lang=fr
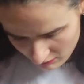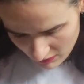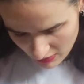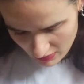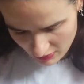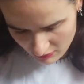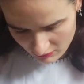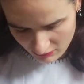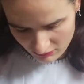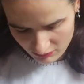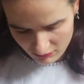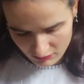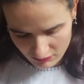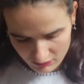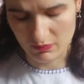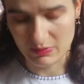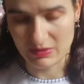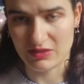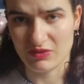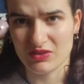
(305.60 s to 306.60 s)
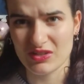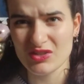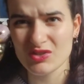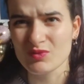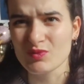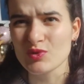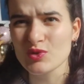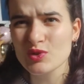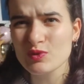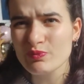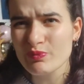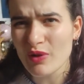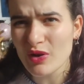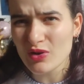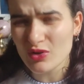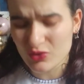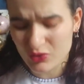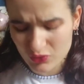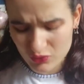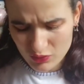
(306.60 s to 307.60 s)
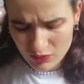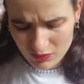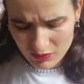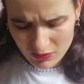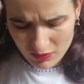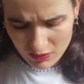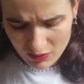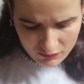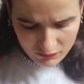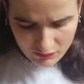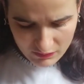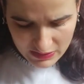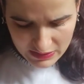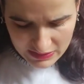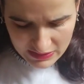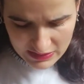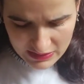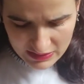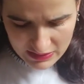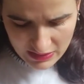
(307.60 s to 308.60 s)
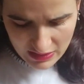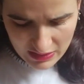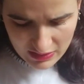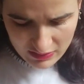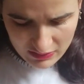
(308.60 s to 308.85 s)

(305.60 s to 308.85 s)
mais veux dire je me spoil tout Mais c'est ça,